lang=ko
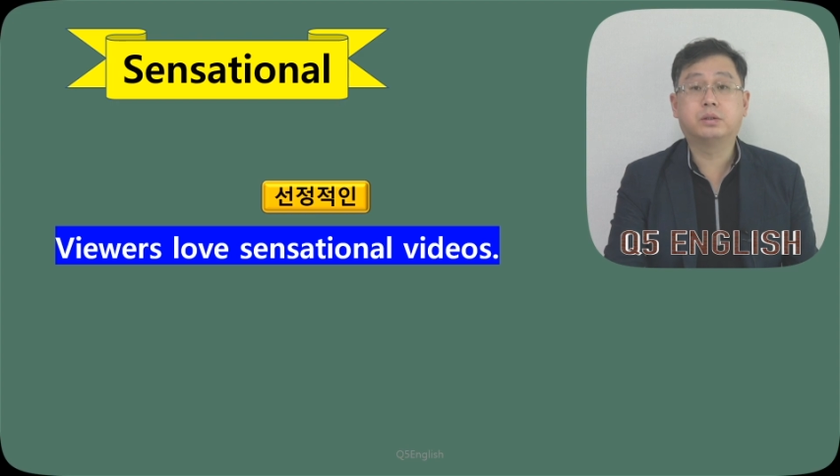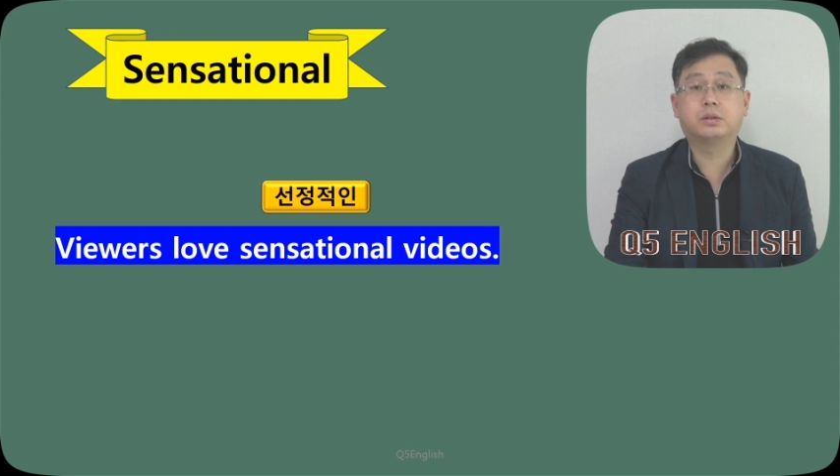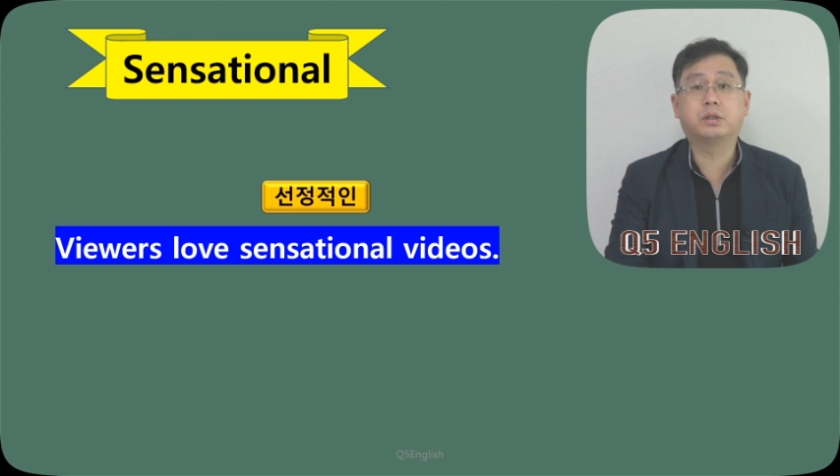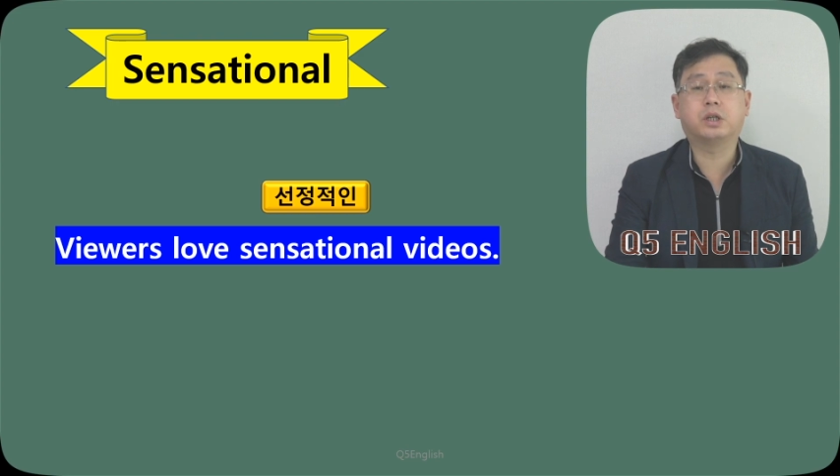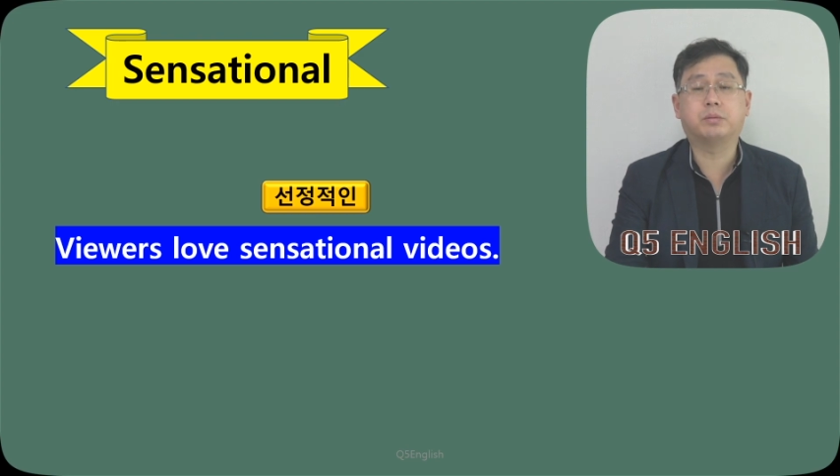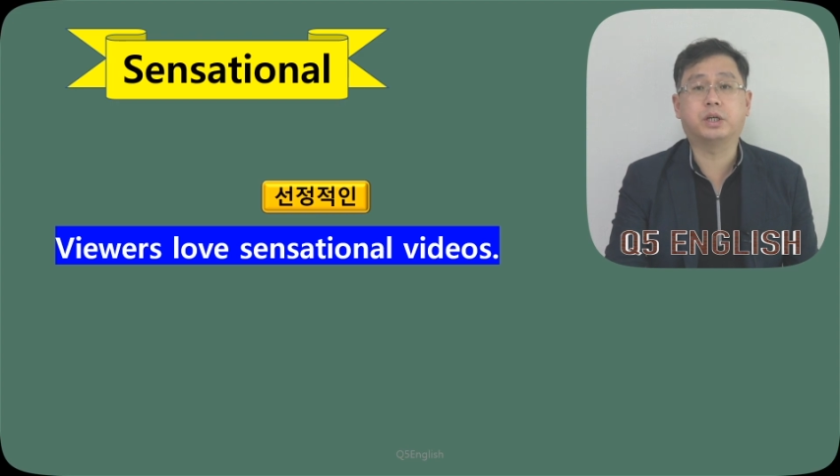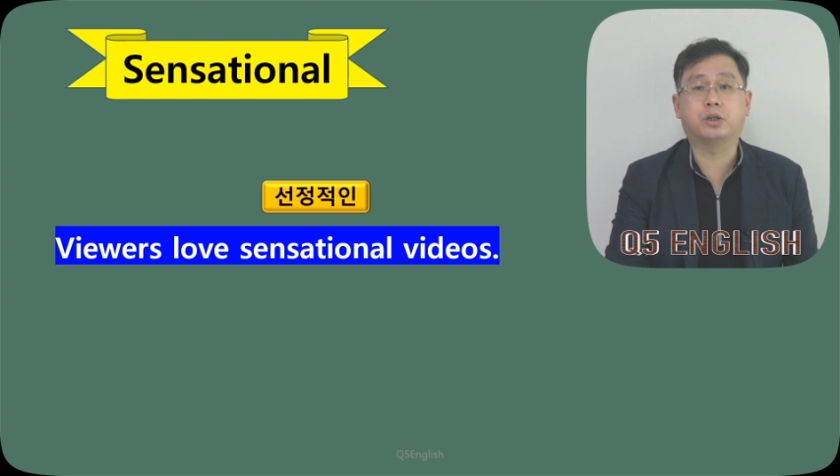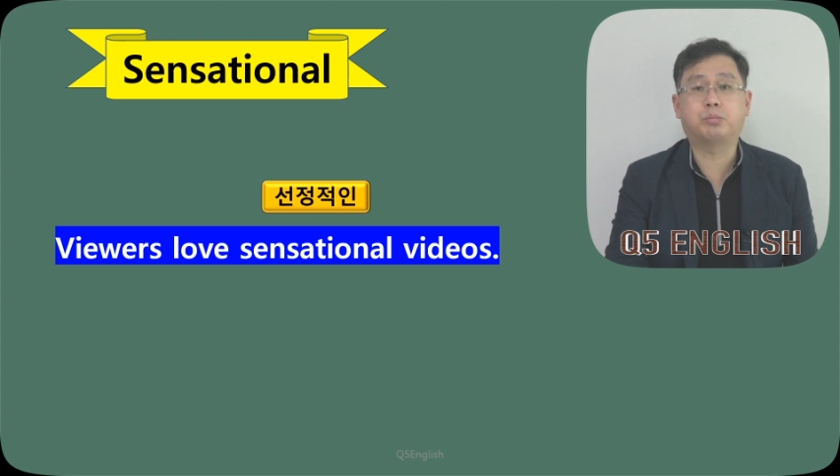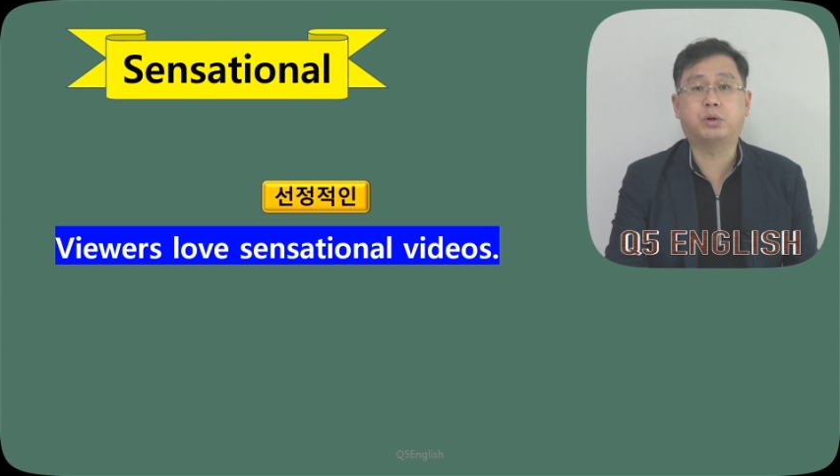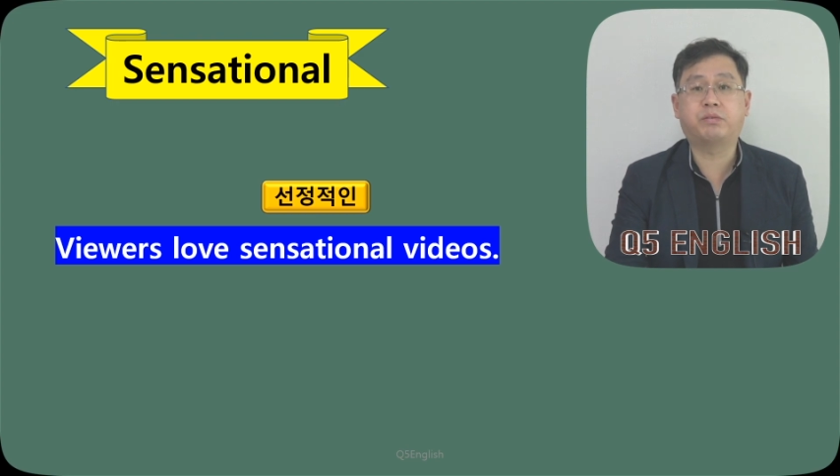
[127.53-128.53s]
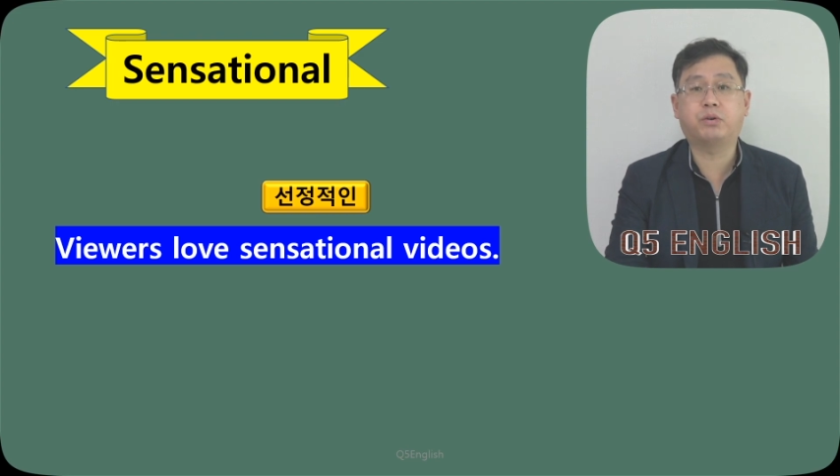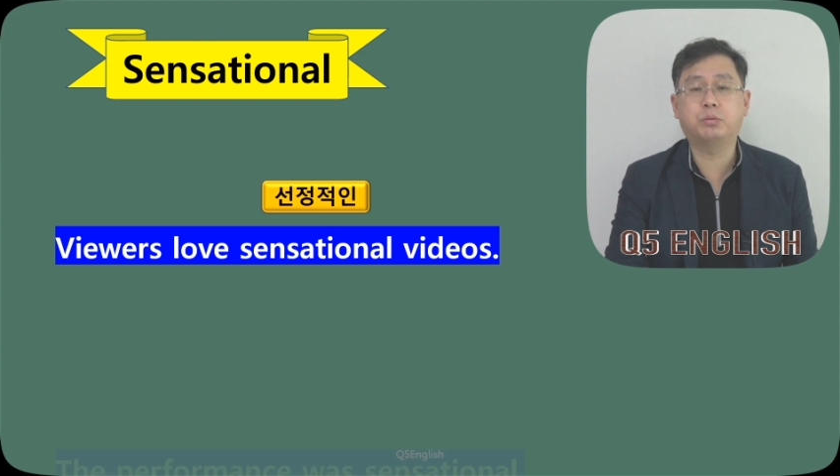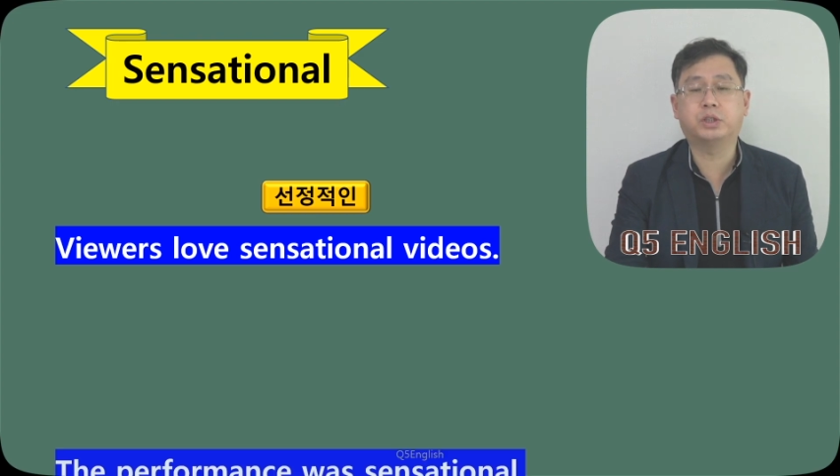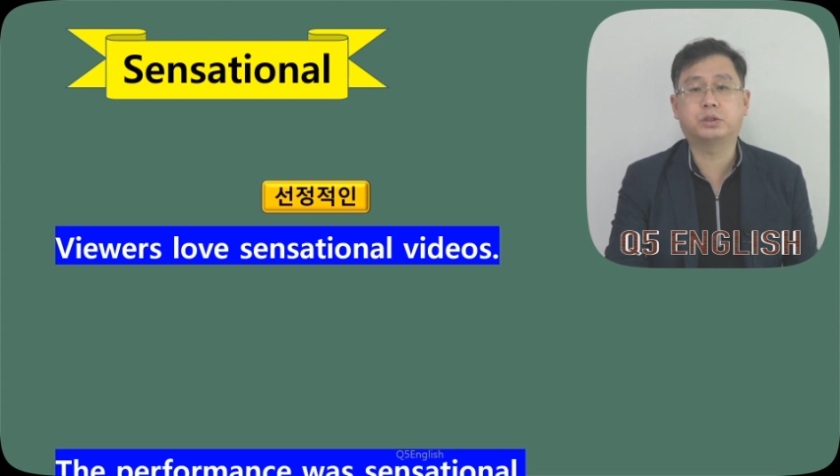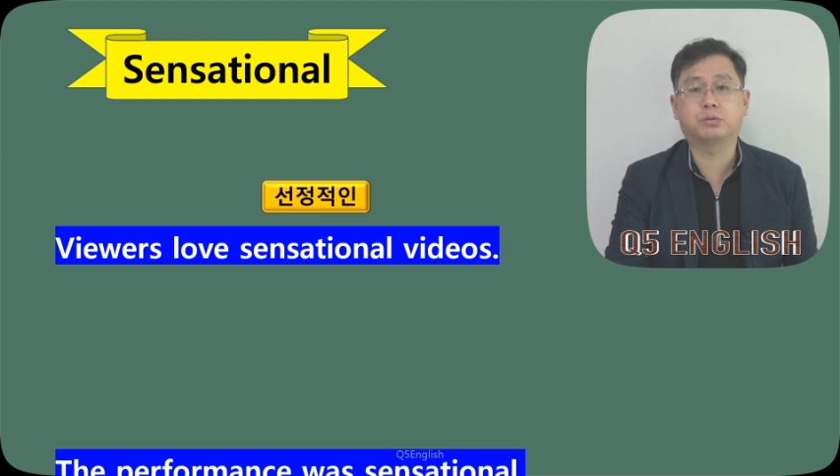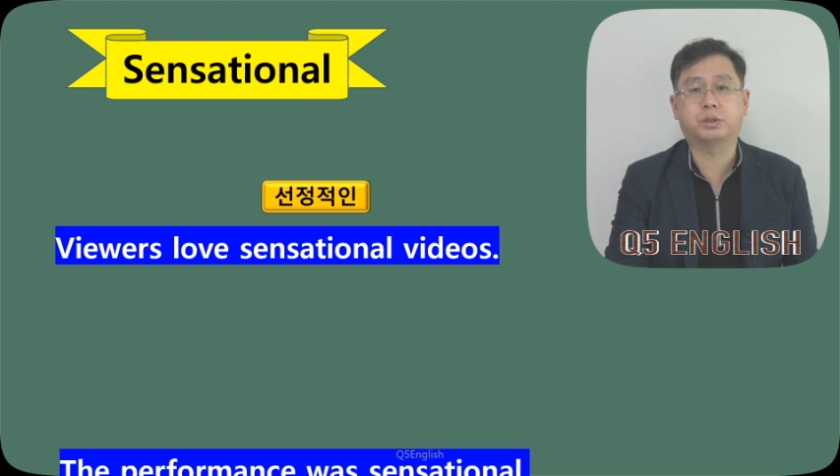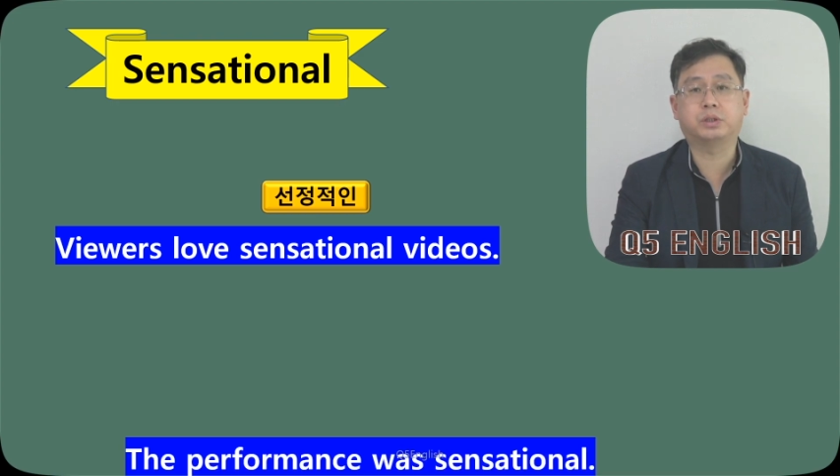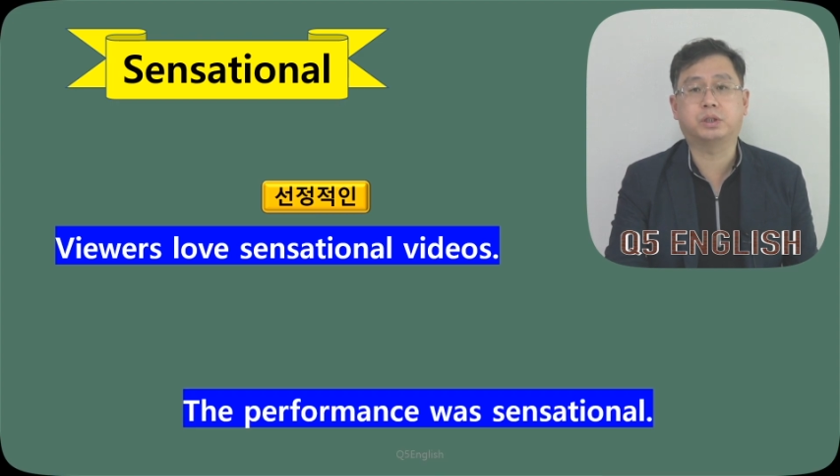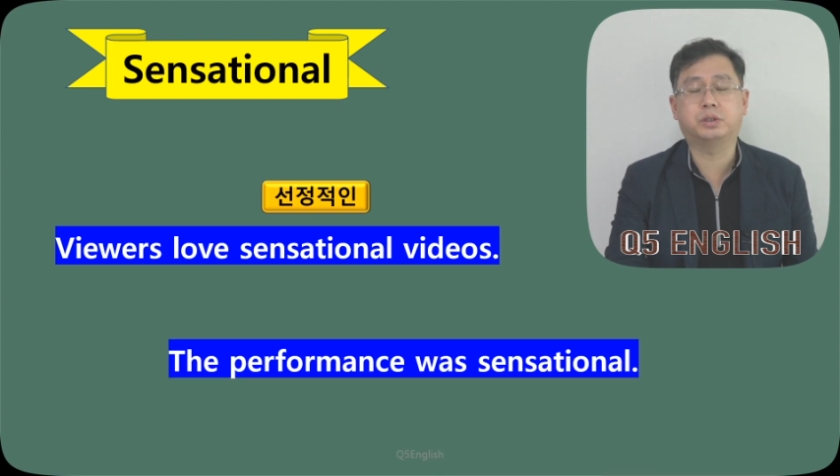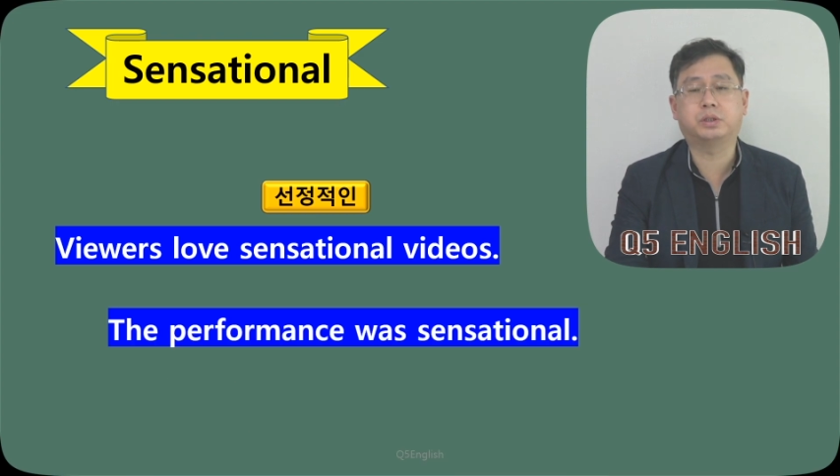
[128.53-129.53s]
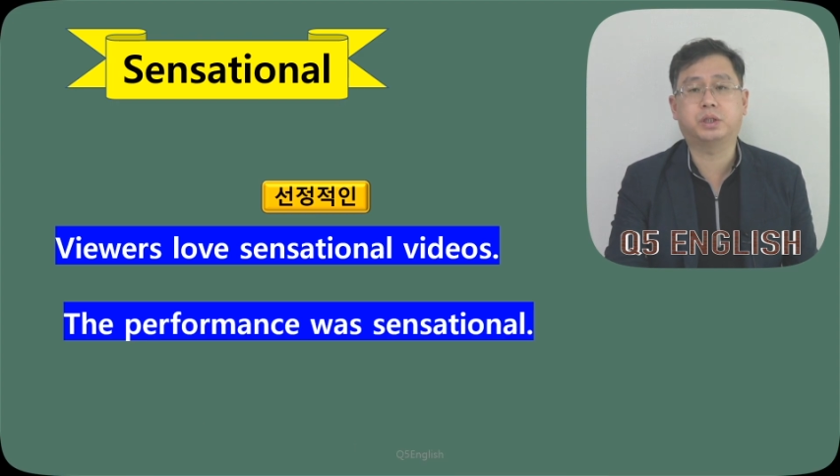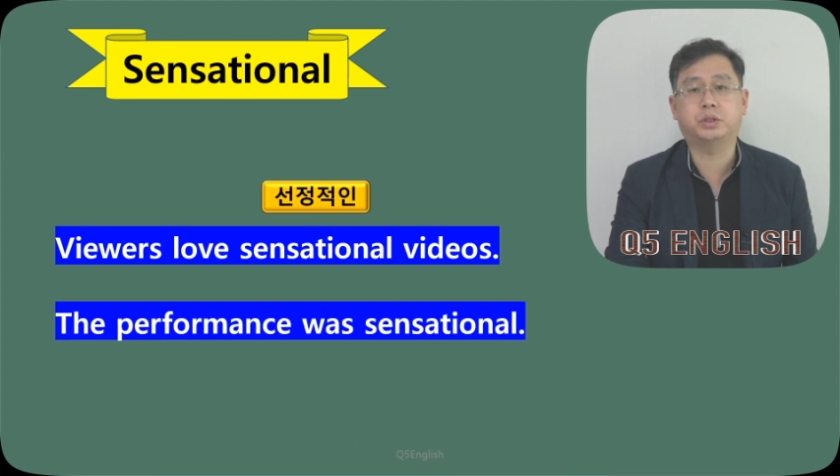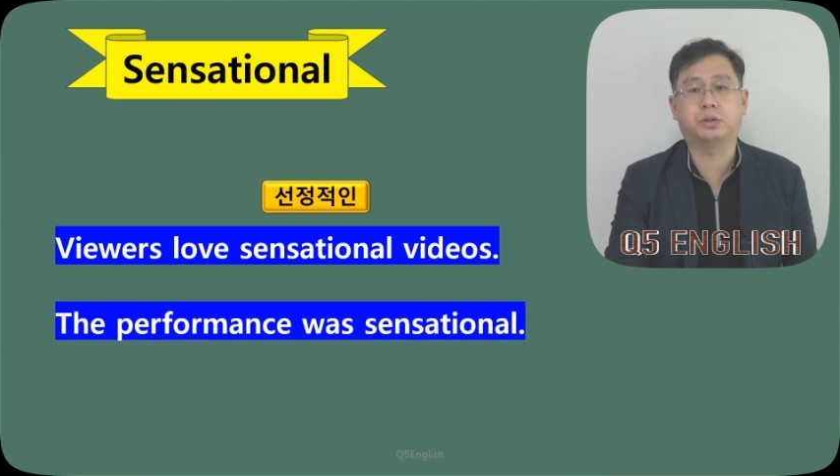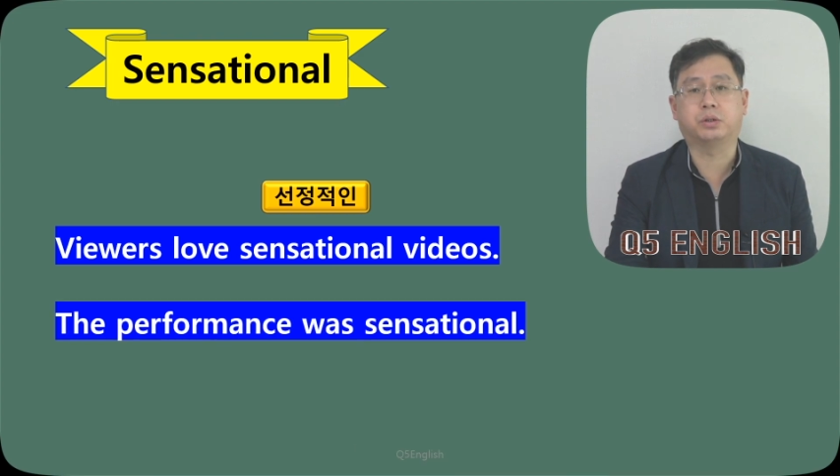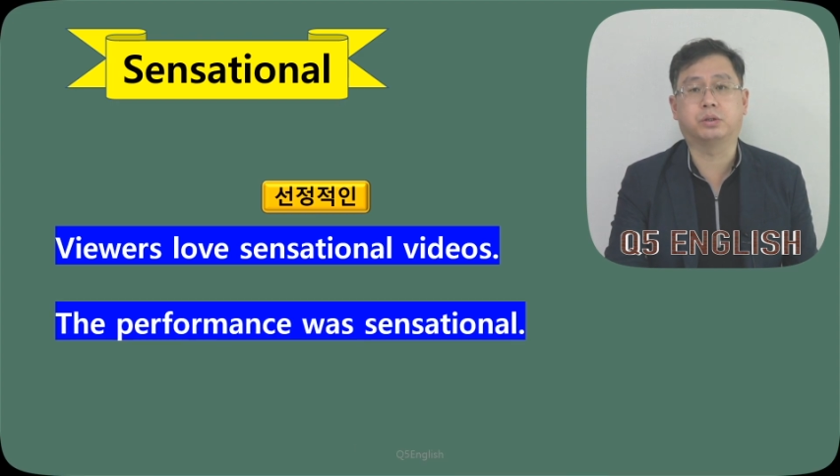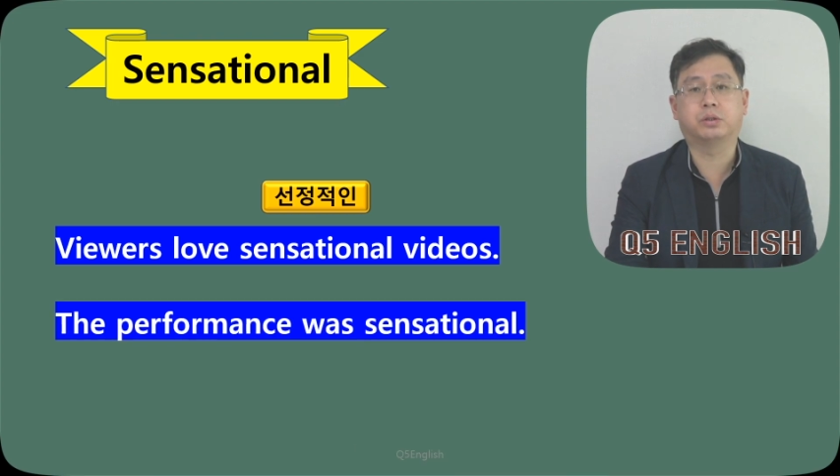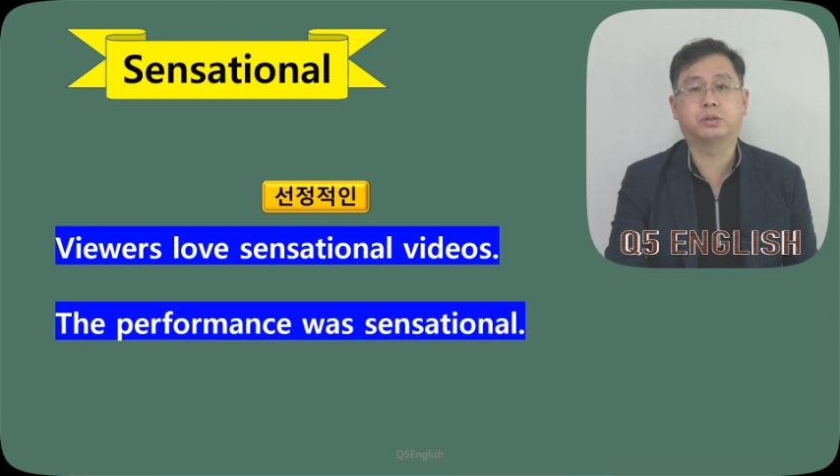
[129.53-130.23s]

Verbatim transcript: 그 다음에 the performance was sensational.